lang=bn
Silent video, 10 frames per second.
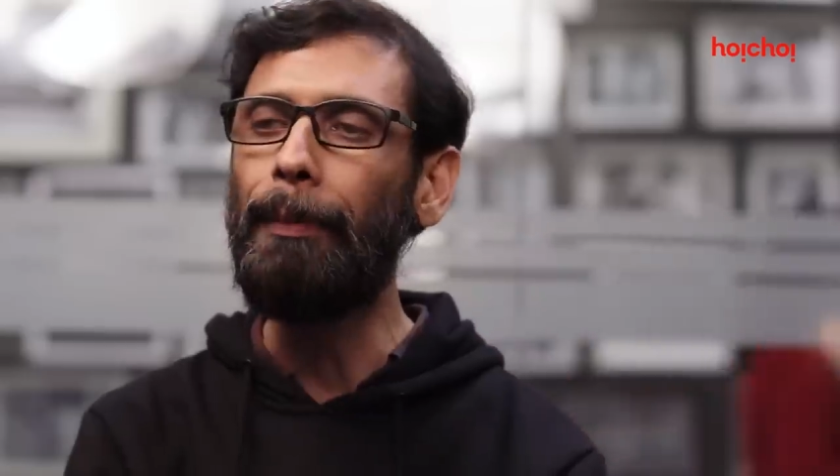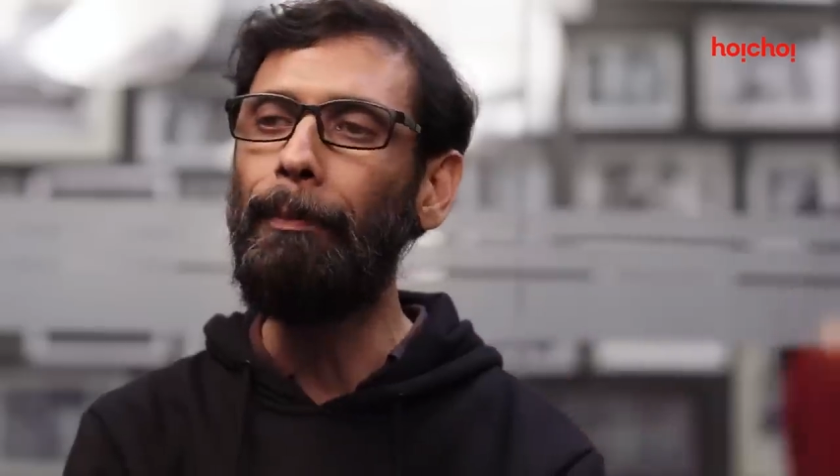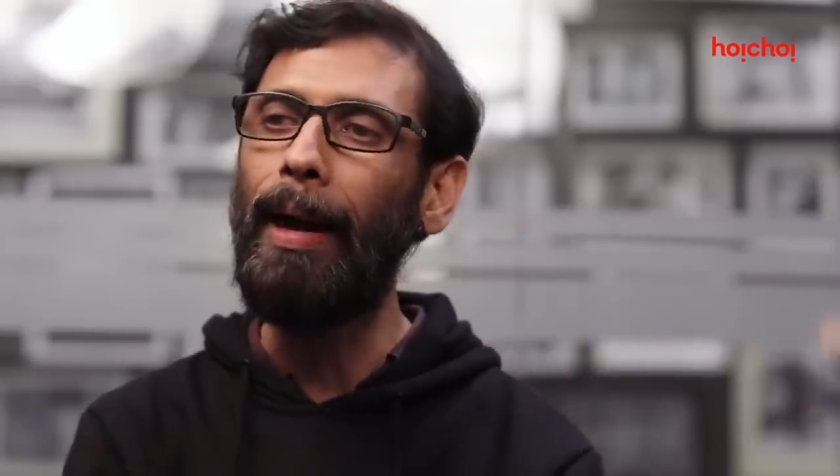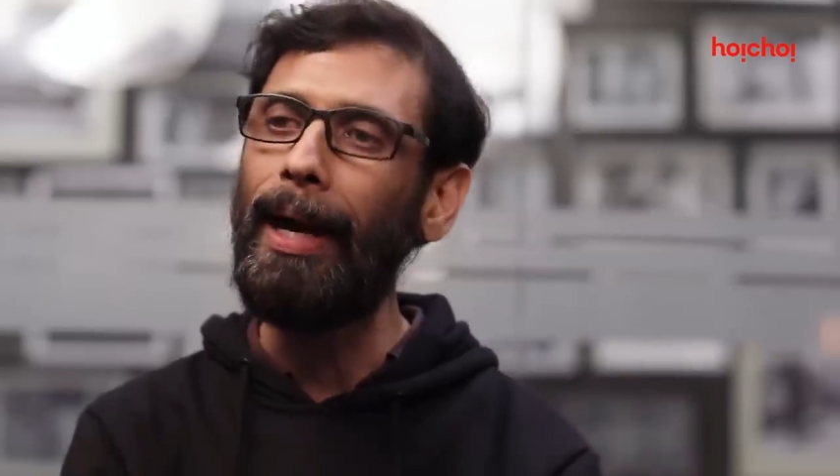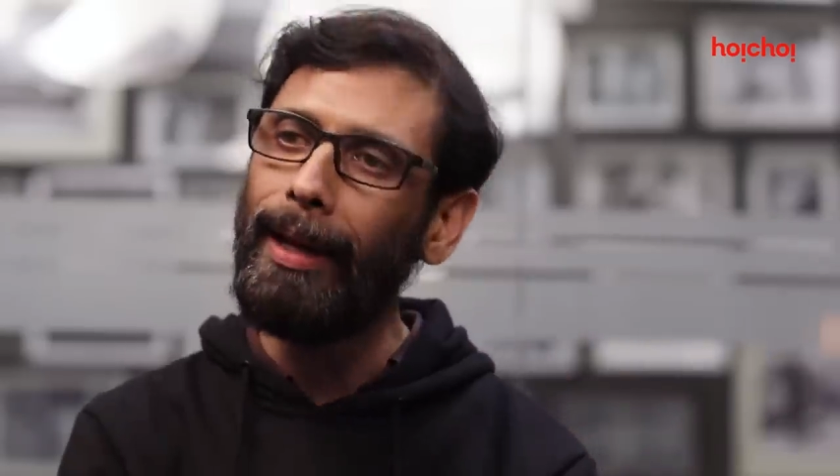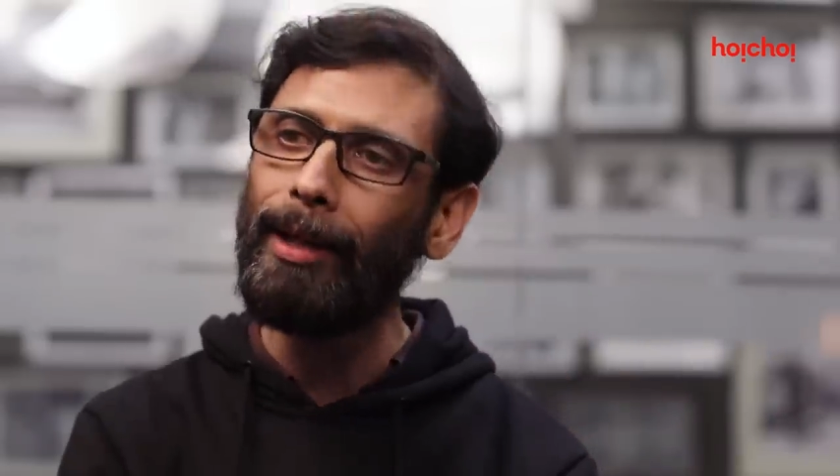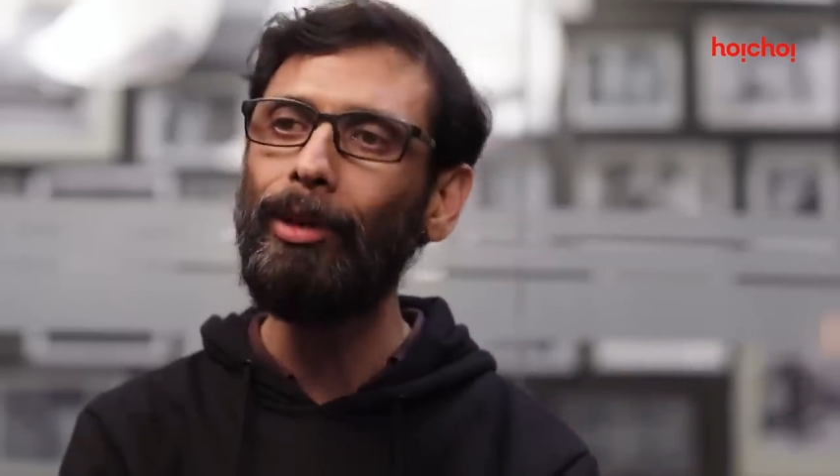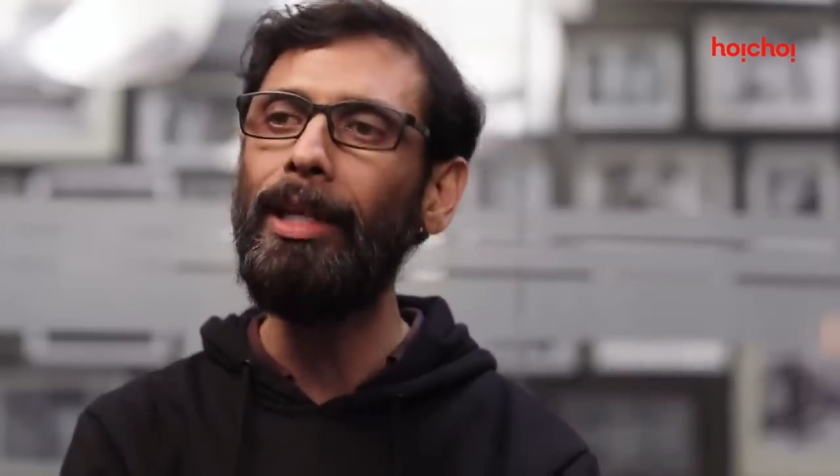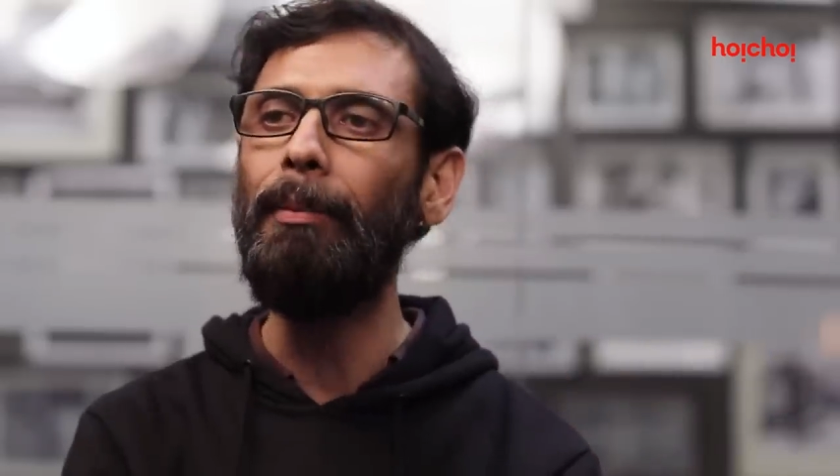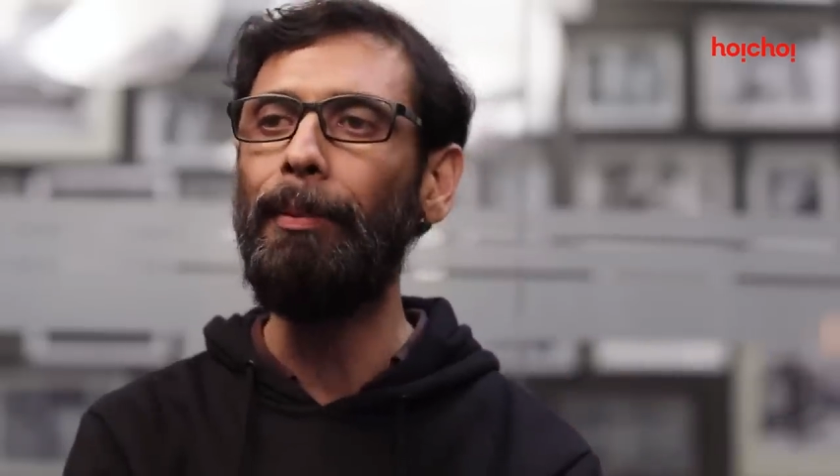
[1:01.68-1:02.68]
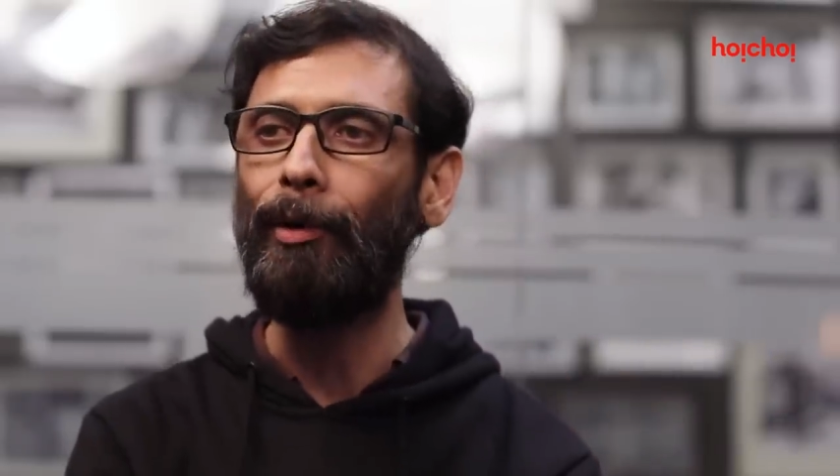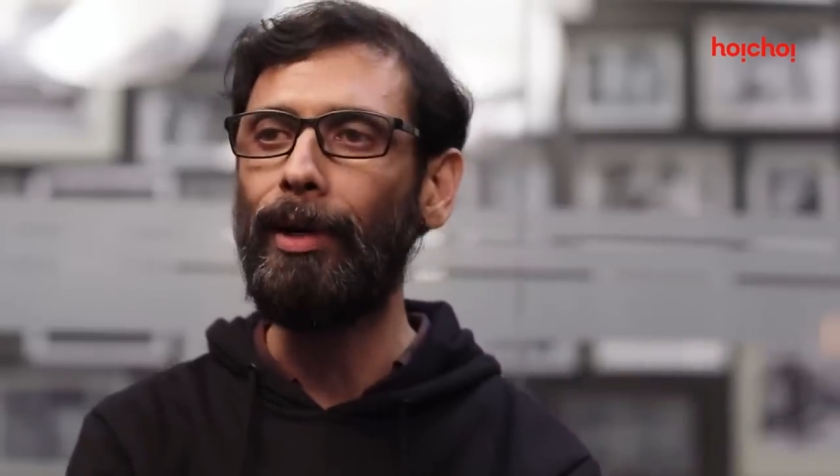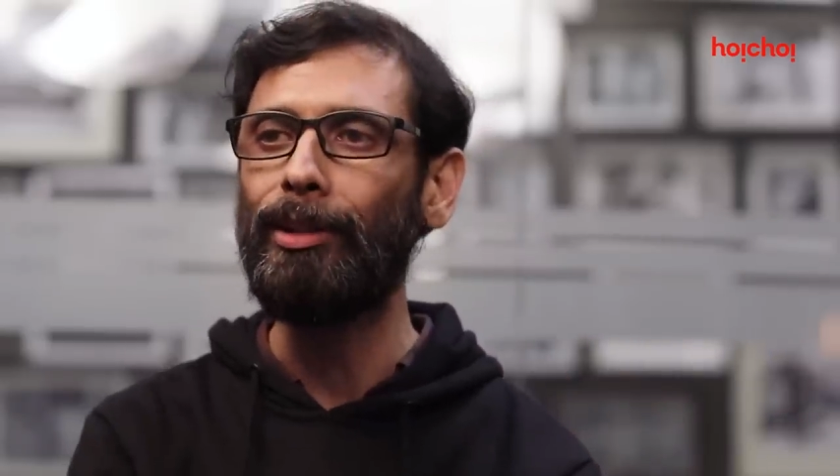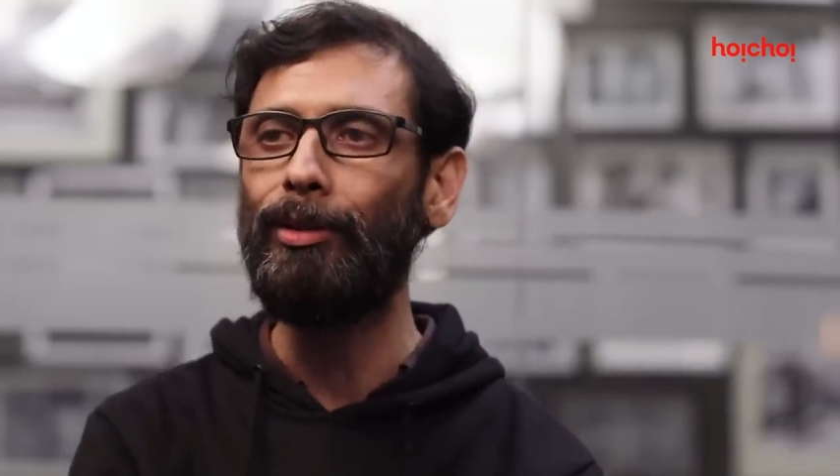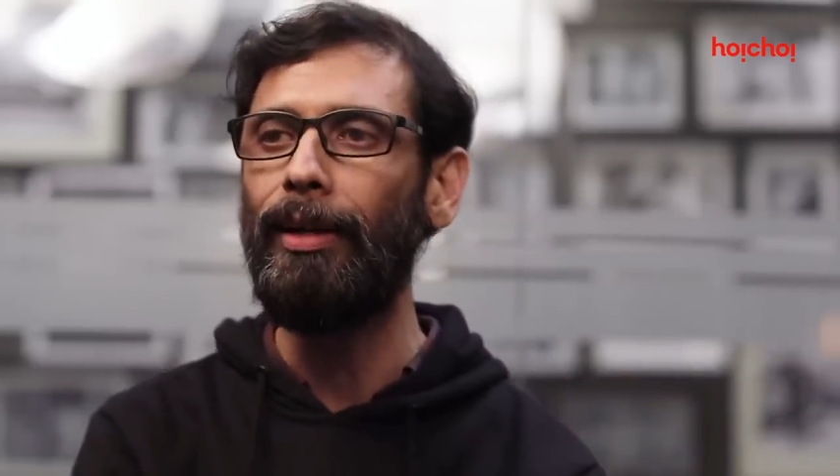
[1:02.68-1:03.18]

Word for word: তার বাইরে যদি আমি প্রকাশ